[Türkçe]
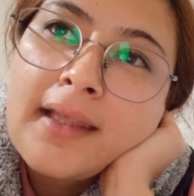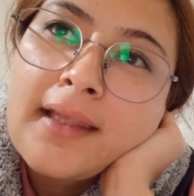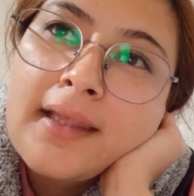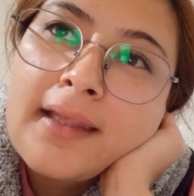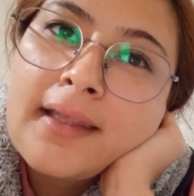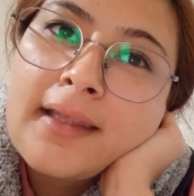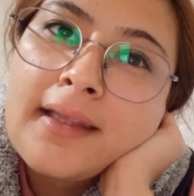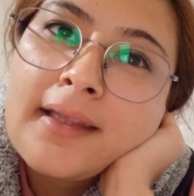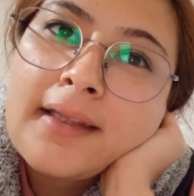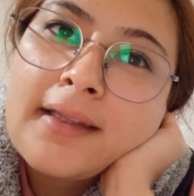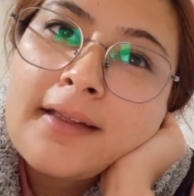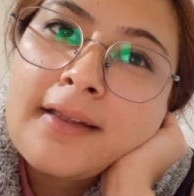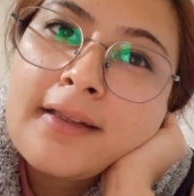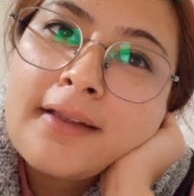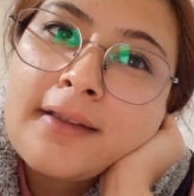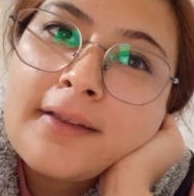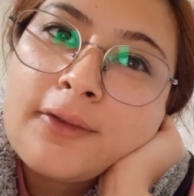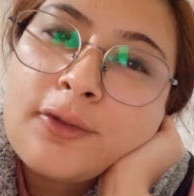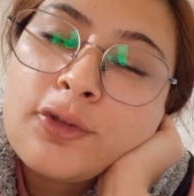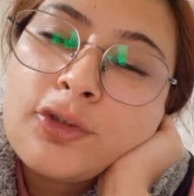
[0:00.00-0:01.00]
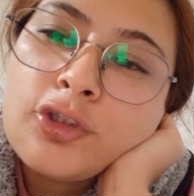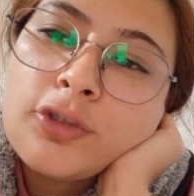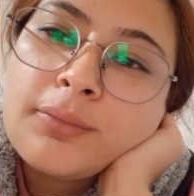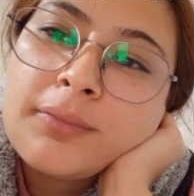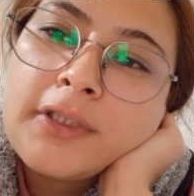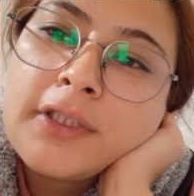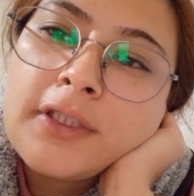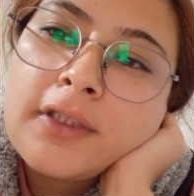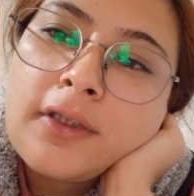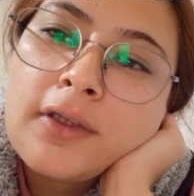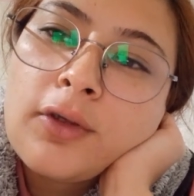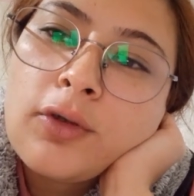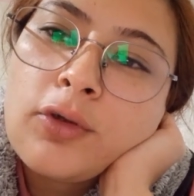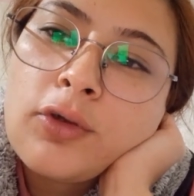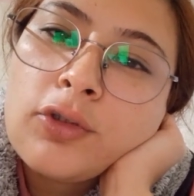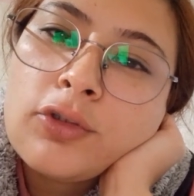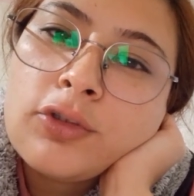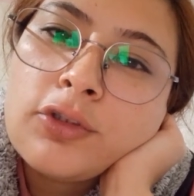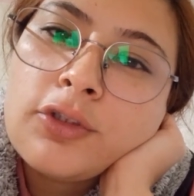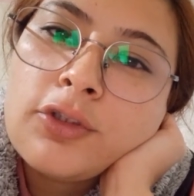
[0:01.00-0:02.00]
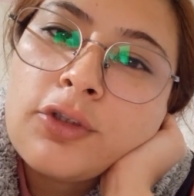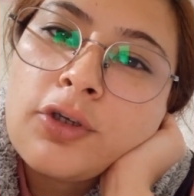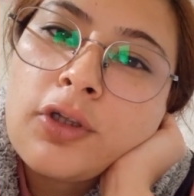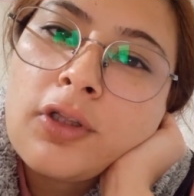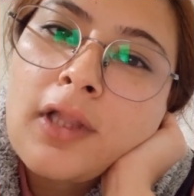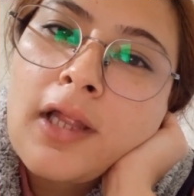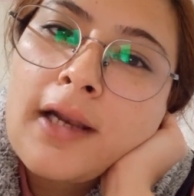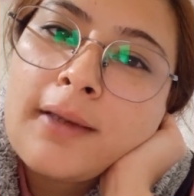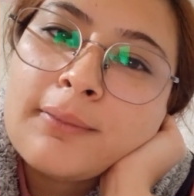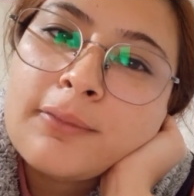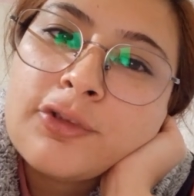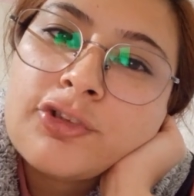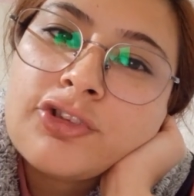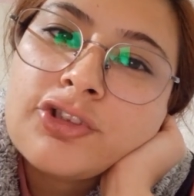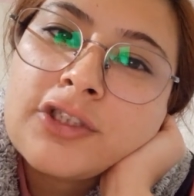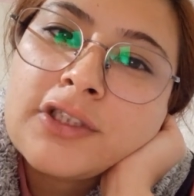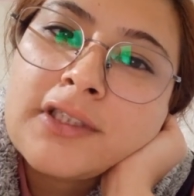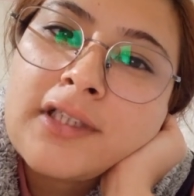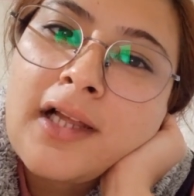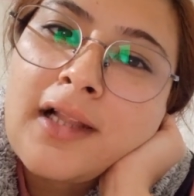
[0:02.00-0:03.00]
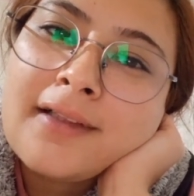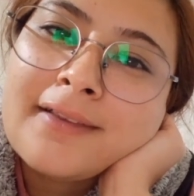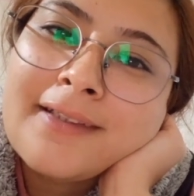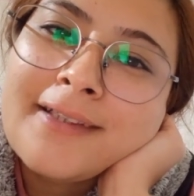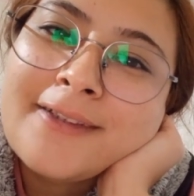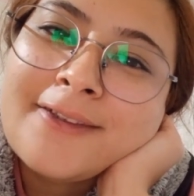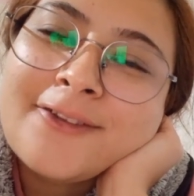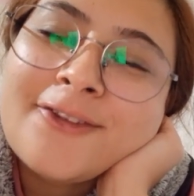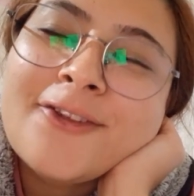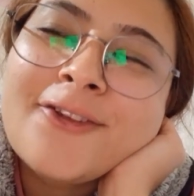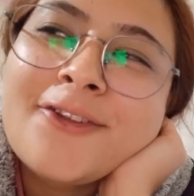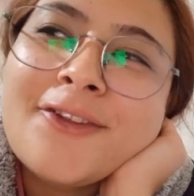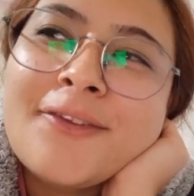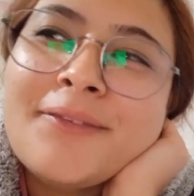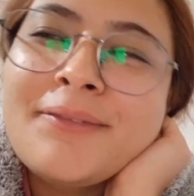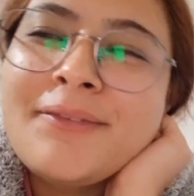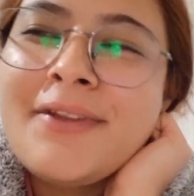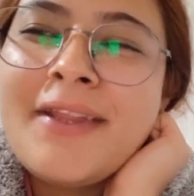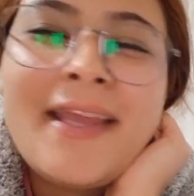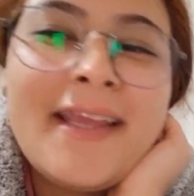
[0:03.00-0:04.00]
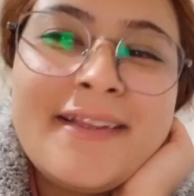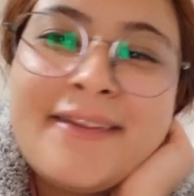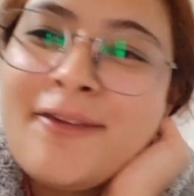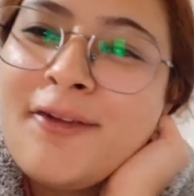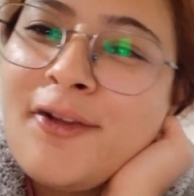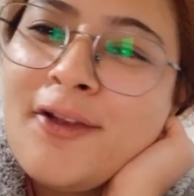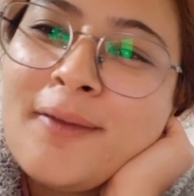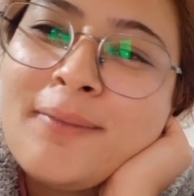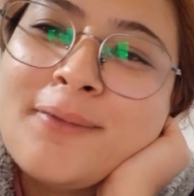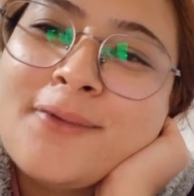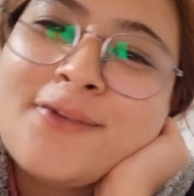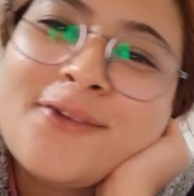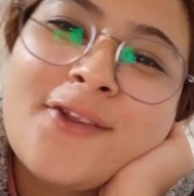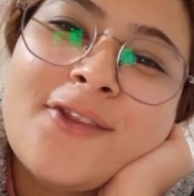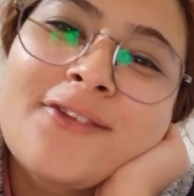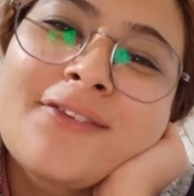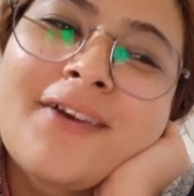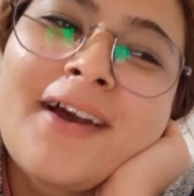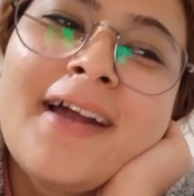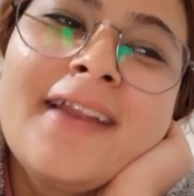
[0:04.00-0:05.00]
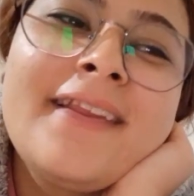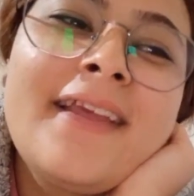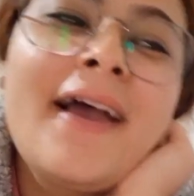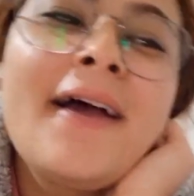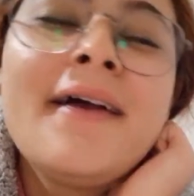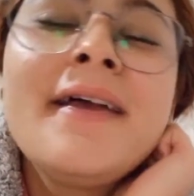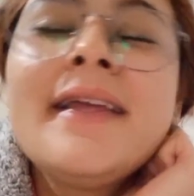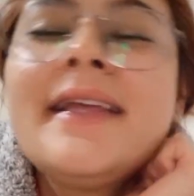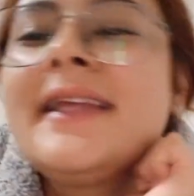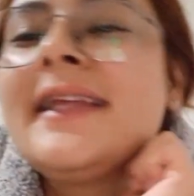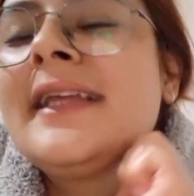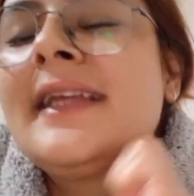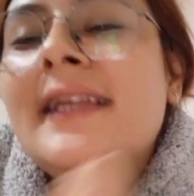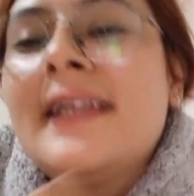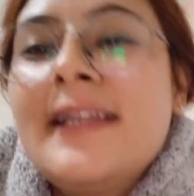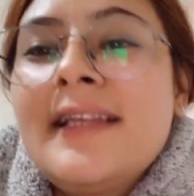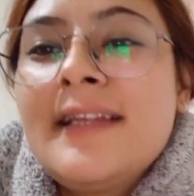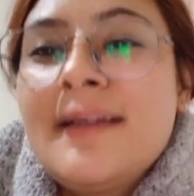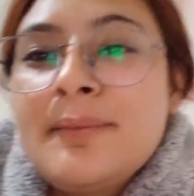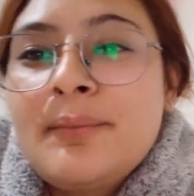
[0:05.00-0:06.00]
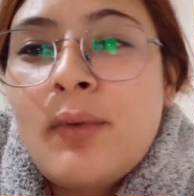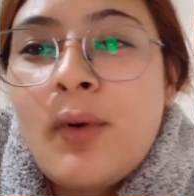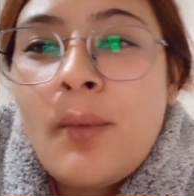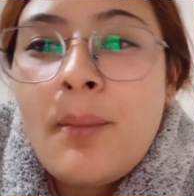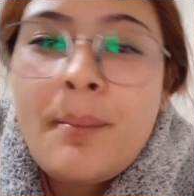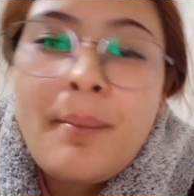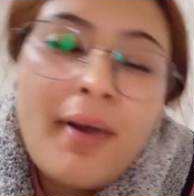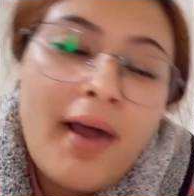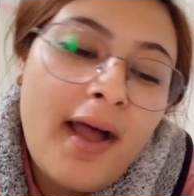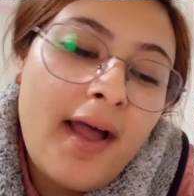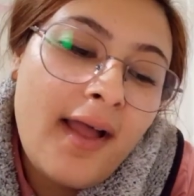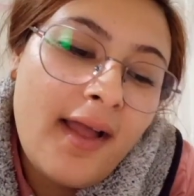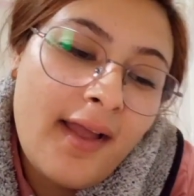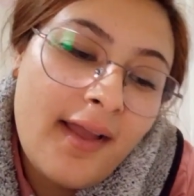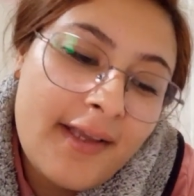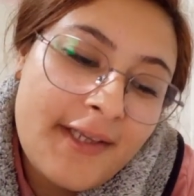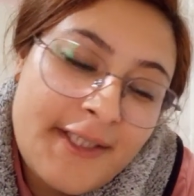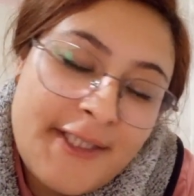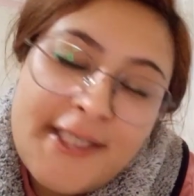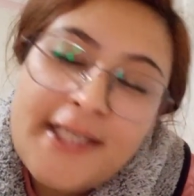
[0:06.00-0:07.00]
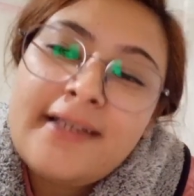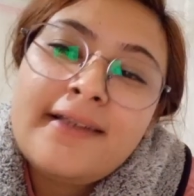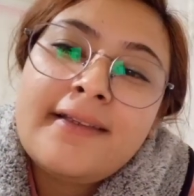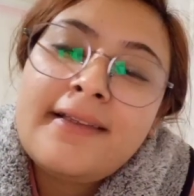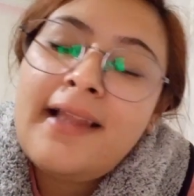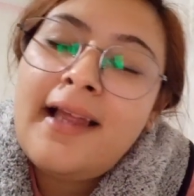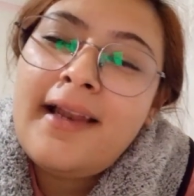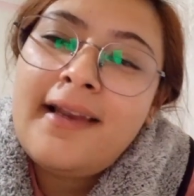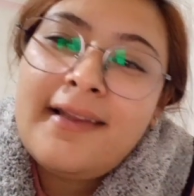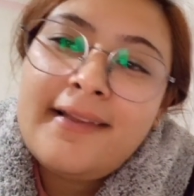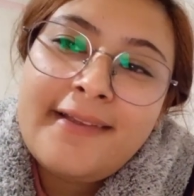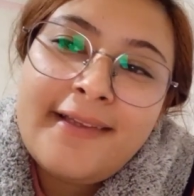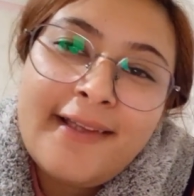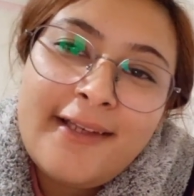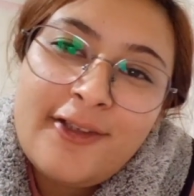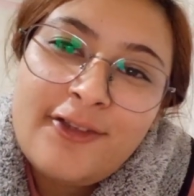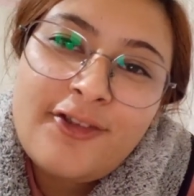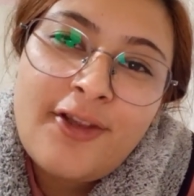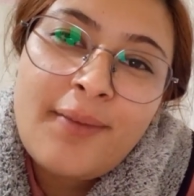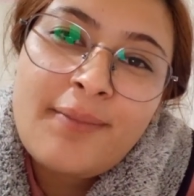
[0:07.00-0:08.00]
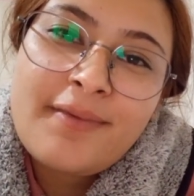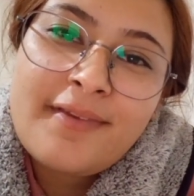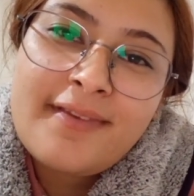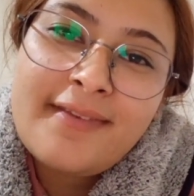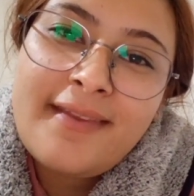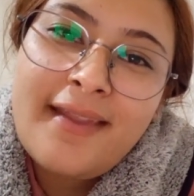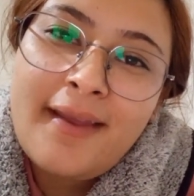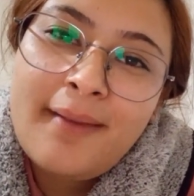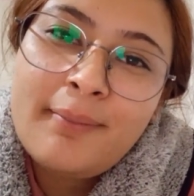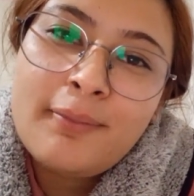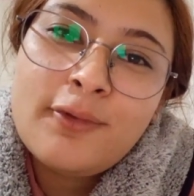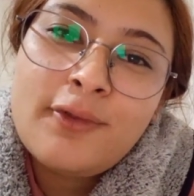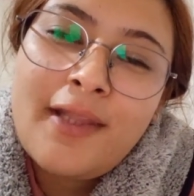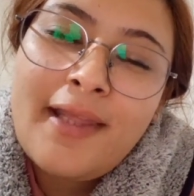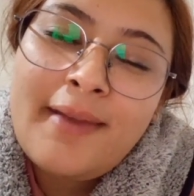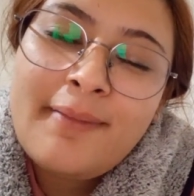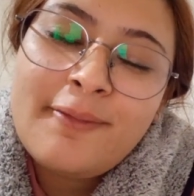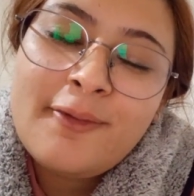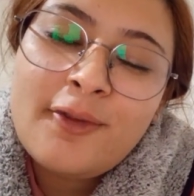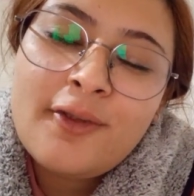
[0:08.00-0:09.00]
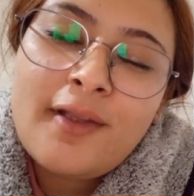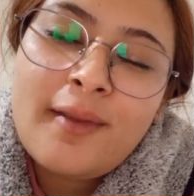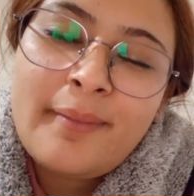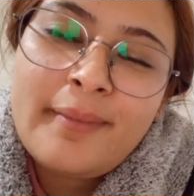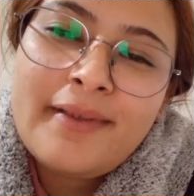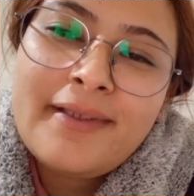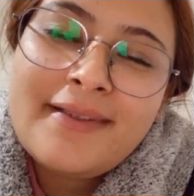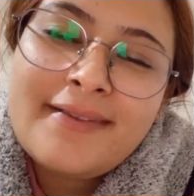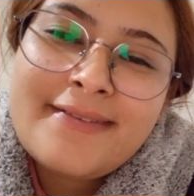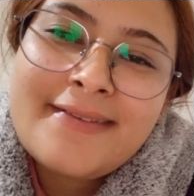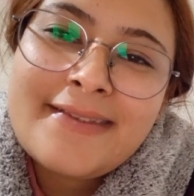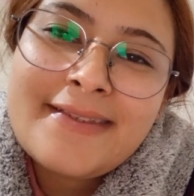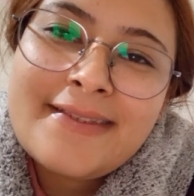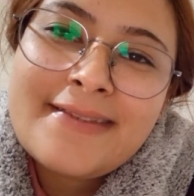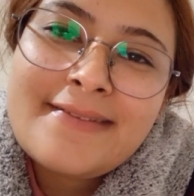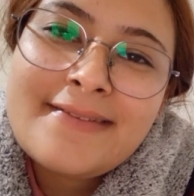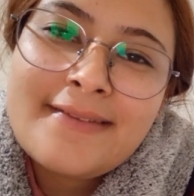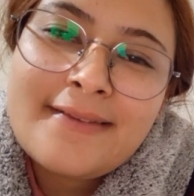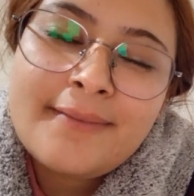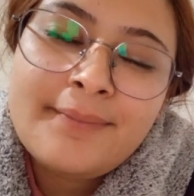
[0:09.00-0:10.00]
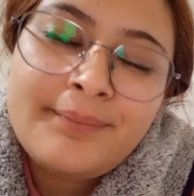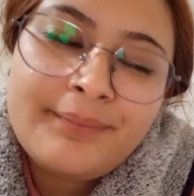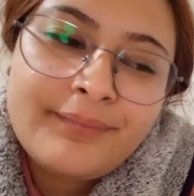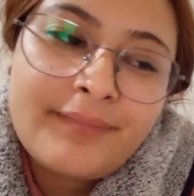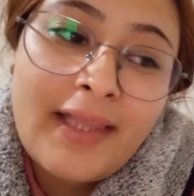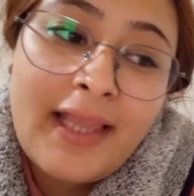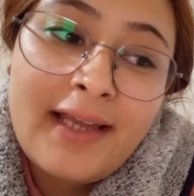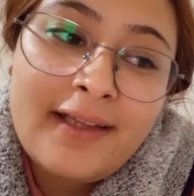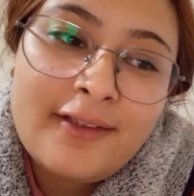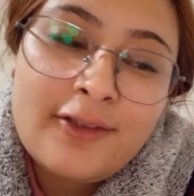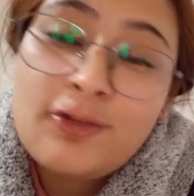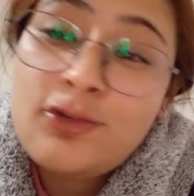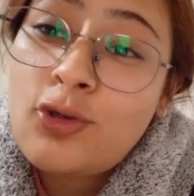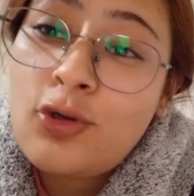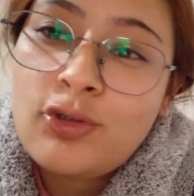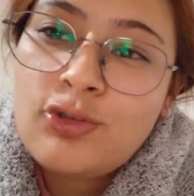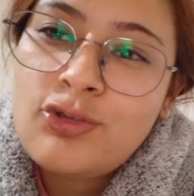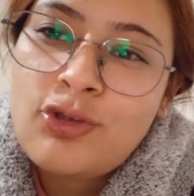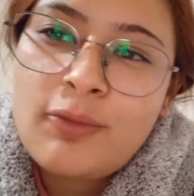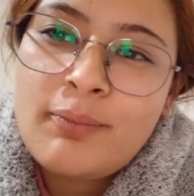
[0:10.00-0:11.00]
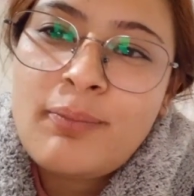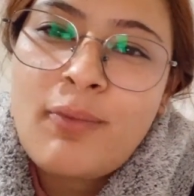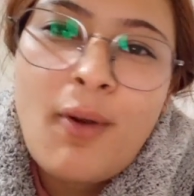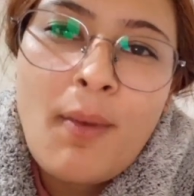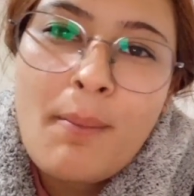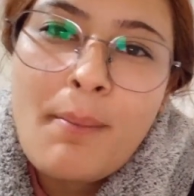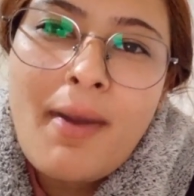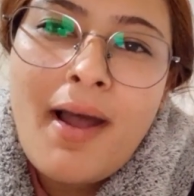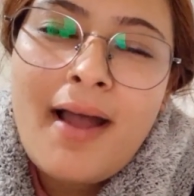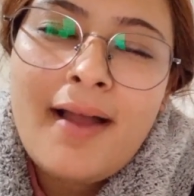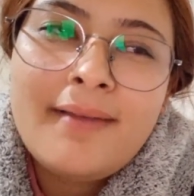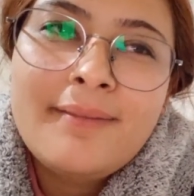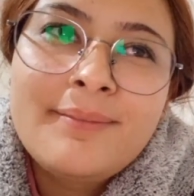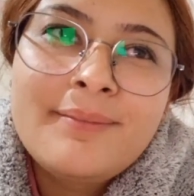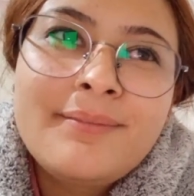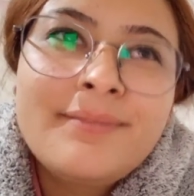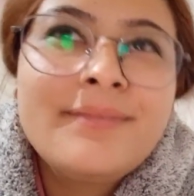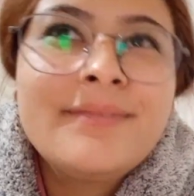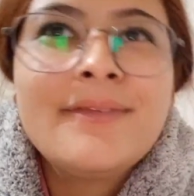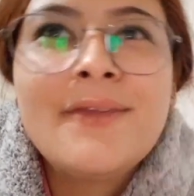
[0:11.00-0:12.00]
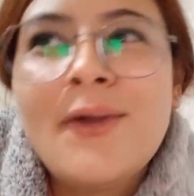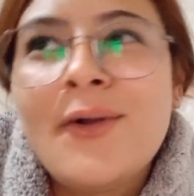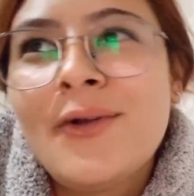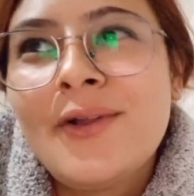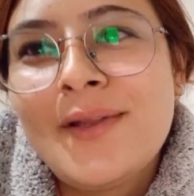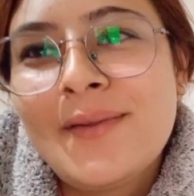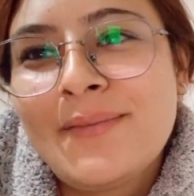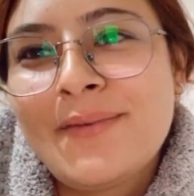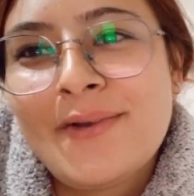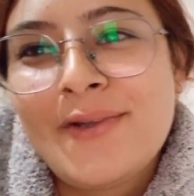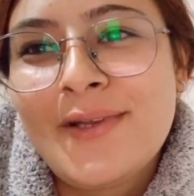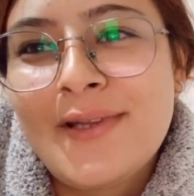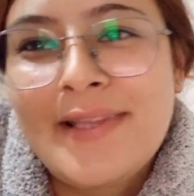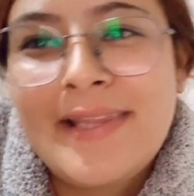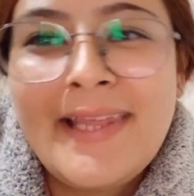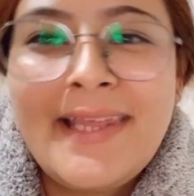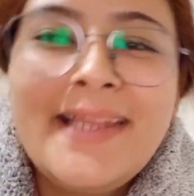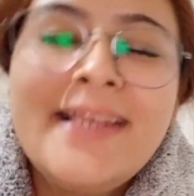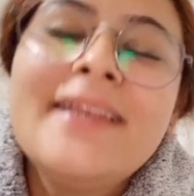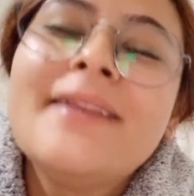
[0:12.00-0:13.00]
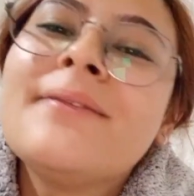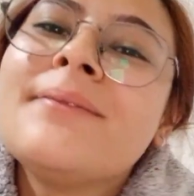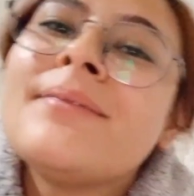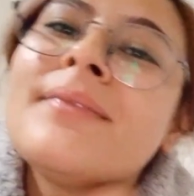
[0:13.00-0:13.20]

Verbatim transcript: Ee, duydum ki öldü diyorlarmış. Kral geri döndü mü neydi öyle bir söz var ya bomba içeriklerle geleceğim size. Buna emin olabilirsiniz. Yani çok çok bomba. Öyle böyle değil.